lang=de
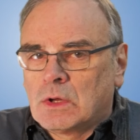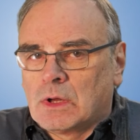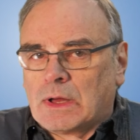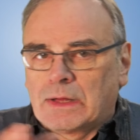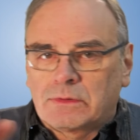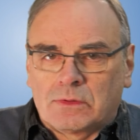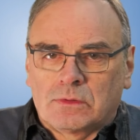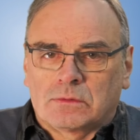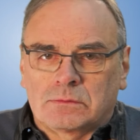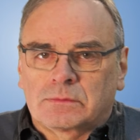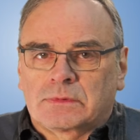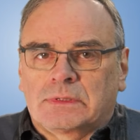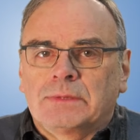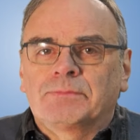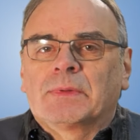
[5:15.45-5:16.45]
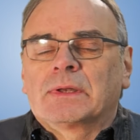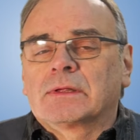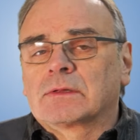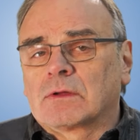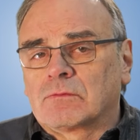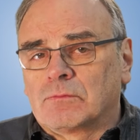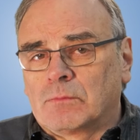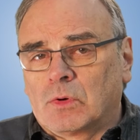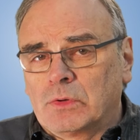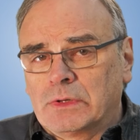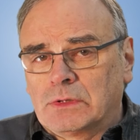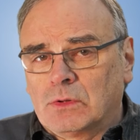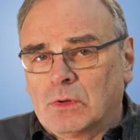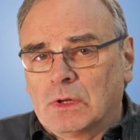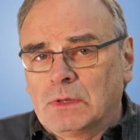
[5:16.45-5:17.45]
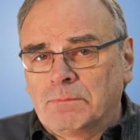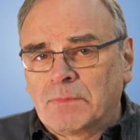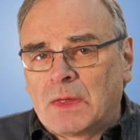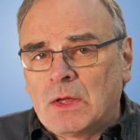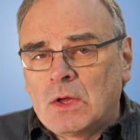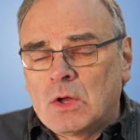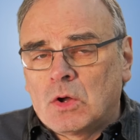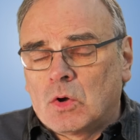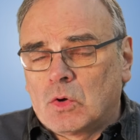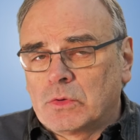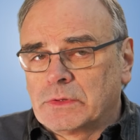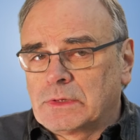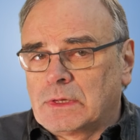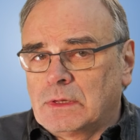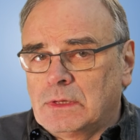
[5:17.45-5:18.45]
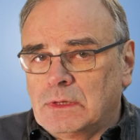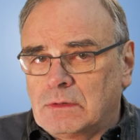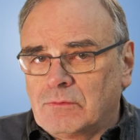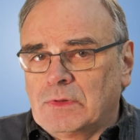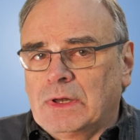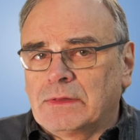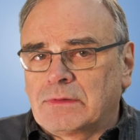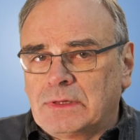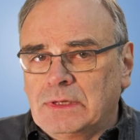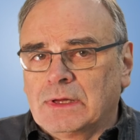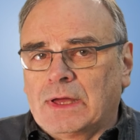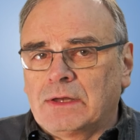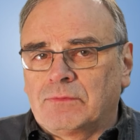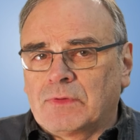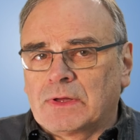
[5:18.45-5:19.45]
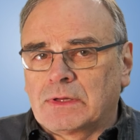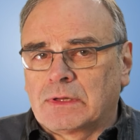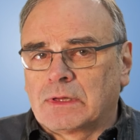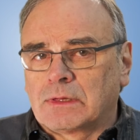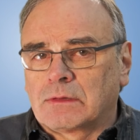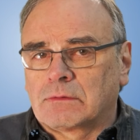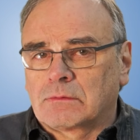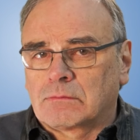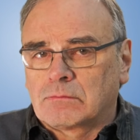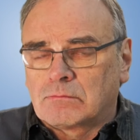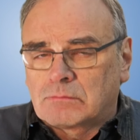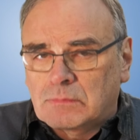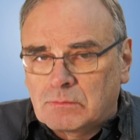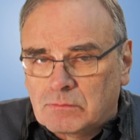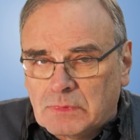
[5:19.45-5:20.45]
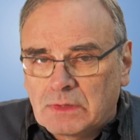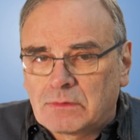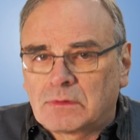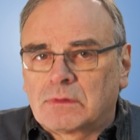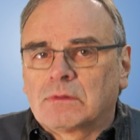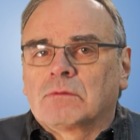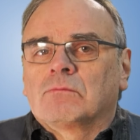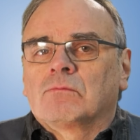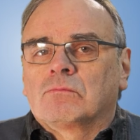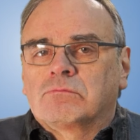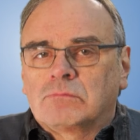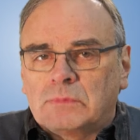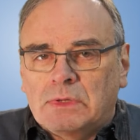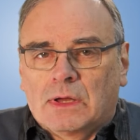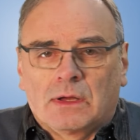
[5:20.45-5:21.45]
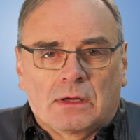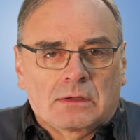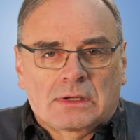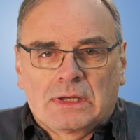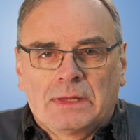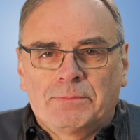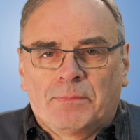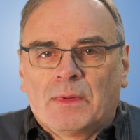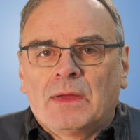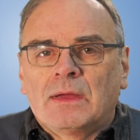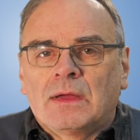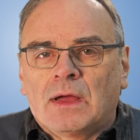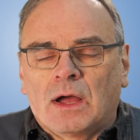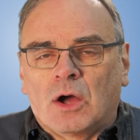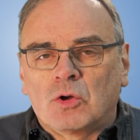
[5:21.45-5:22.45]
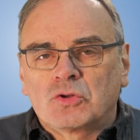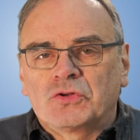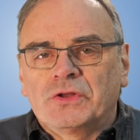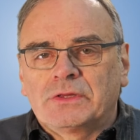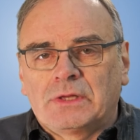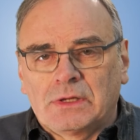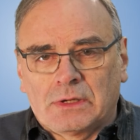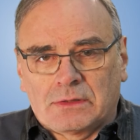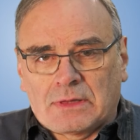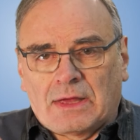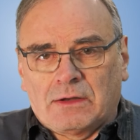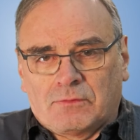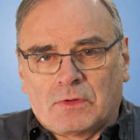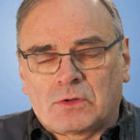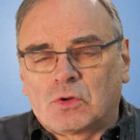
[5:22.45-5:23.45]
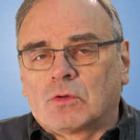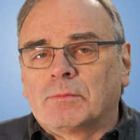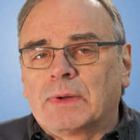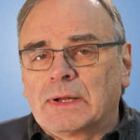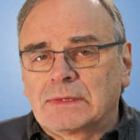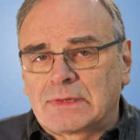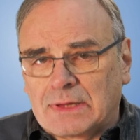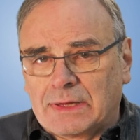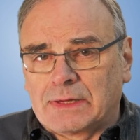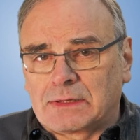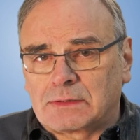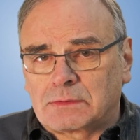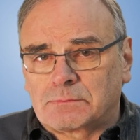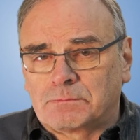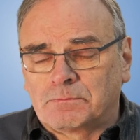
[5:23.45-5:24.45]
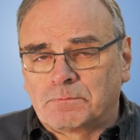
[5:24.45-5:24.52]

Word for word: also sieht man das auf dem Monitor und ich will jetzt hier einfach diesen ja, Clip-Ausschnitt hier jetzt einfach nochmal zeigen.